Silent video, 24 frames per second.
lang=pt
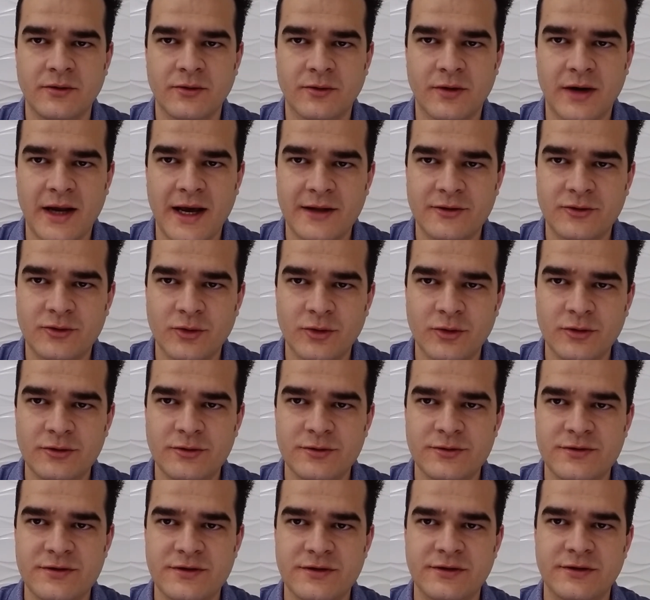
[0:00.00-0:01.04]
Olá a
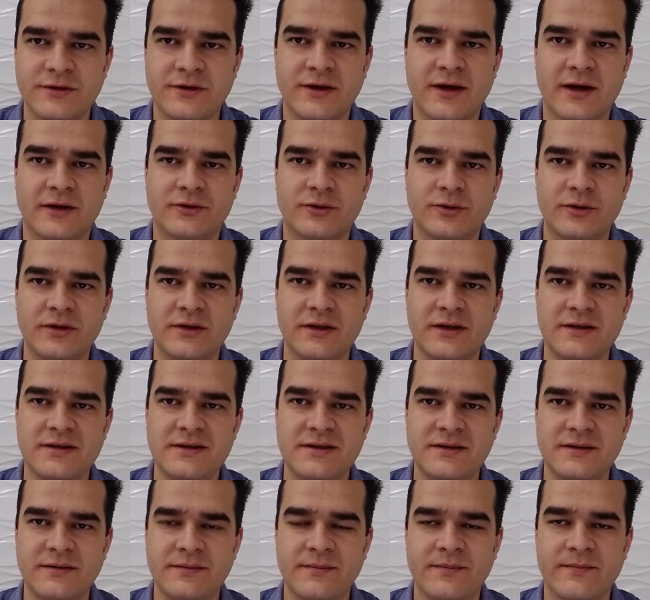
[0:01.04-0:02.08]
todos e a
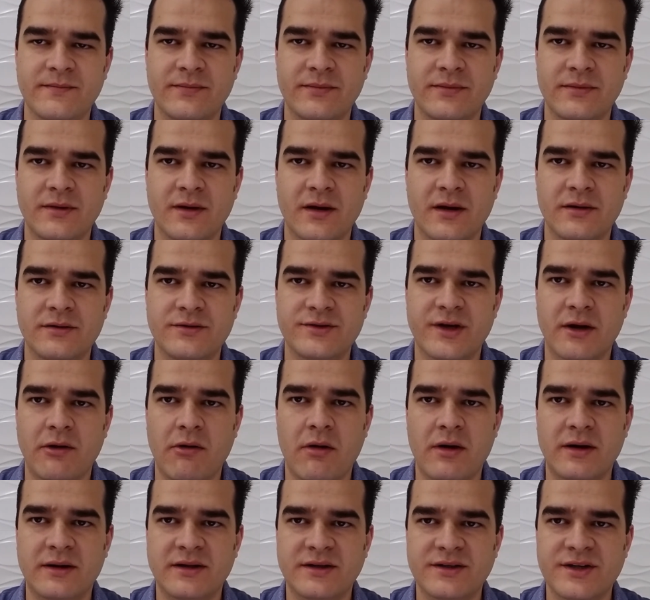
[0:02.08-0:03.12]
todas.
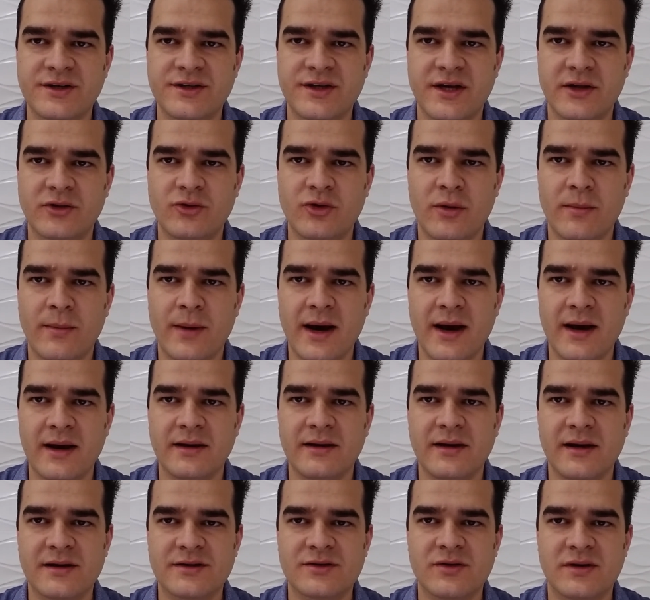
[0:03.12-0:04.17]
Chegou a hora da gente
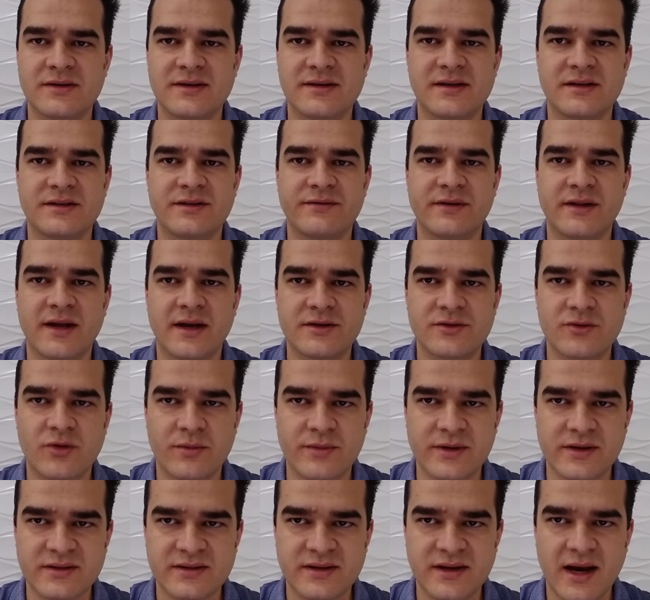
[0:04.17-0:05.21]
retomar as nossas atividades
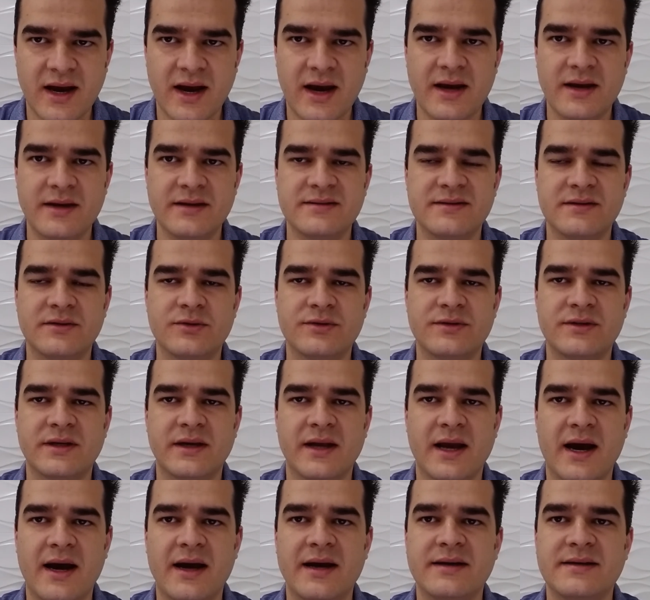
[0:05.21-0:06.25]
comerciais,
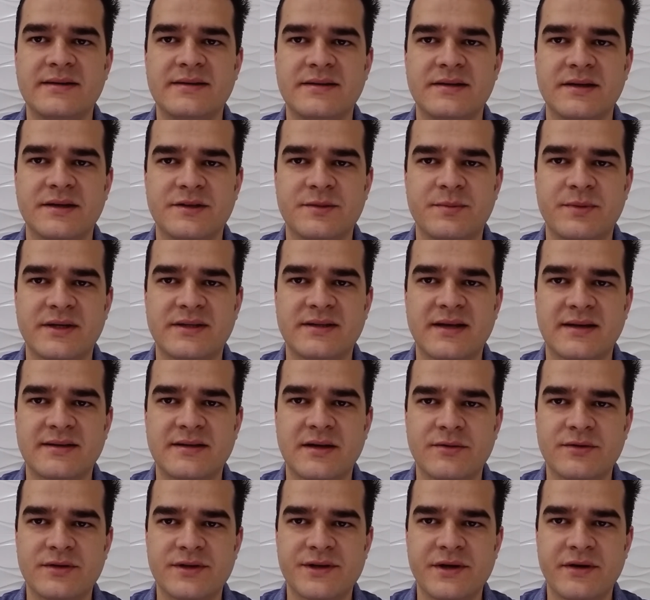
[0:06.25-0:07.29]
industriais e de
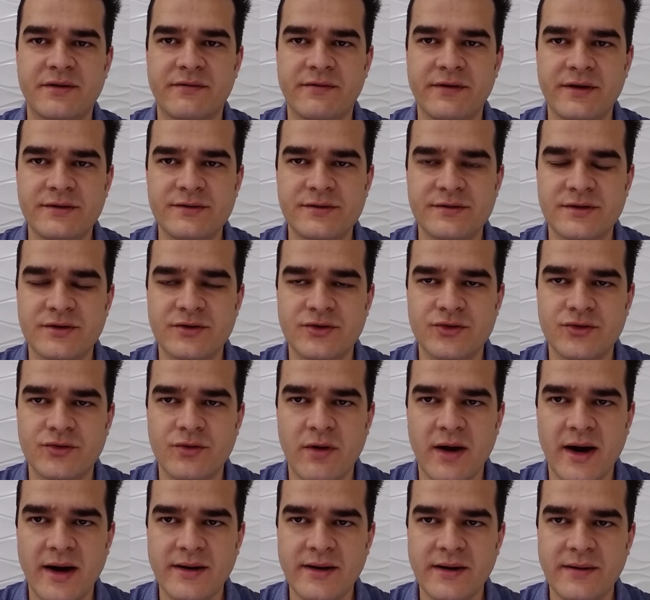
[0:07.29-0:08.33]
prestação de serviços em
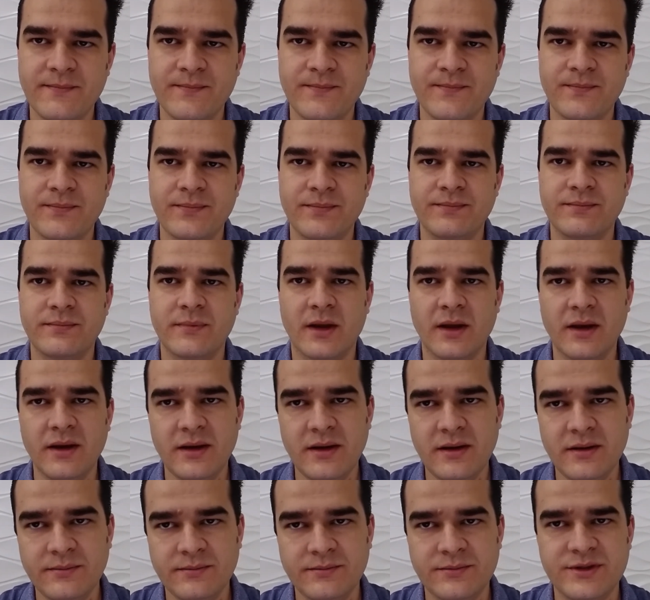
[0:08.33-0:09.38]
Juruáia
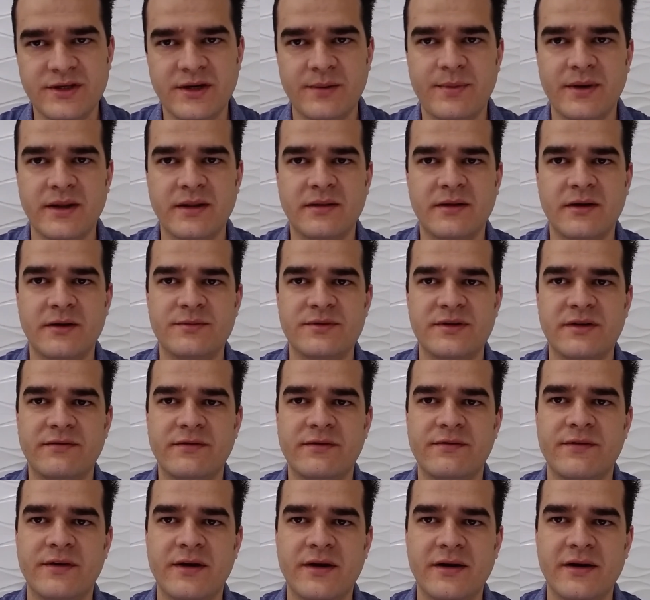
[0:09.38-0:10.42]
e de aprendermos a
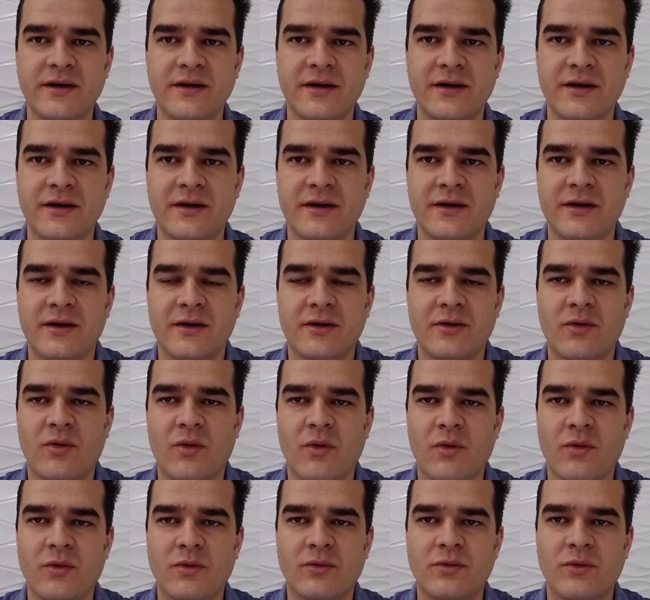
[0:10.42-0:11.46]
viver
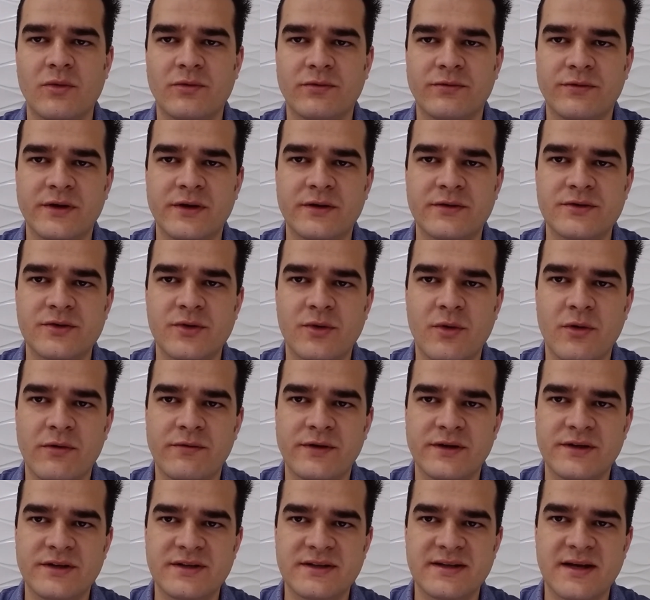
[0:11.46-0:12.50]
com o vírus do
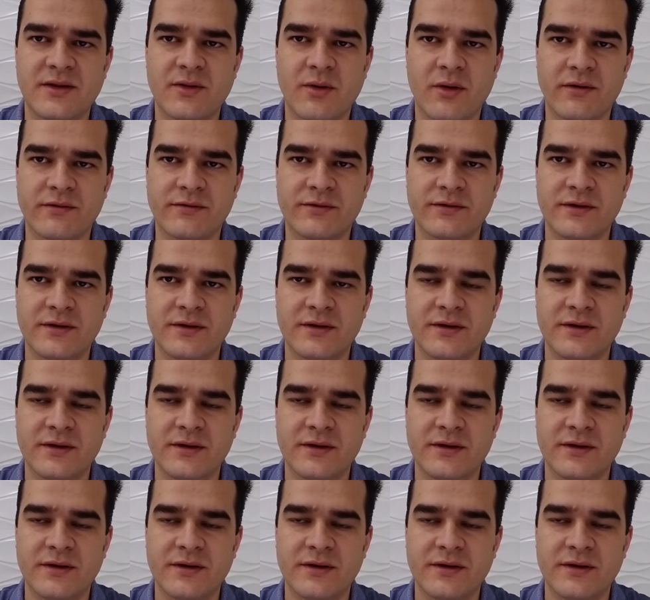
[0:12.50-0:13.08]
Covid-19.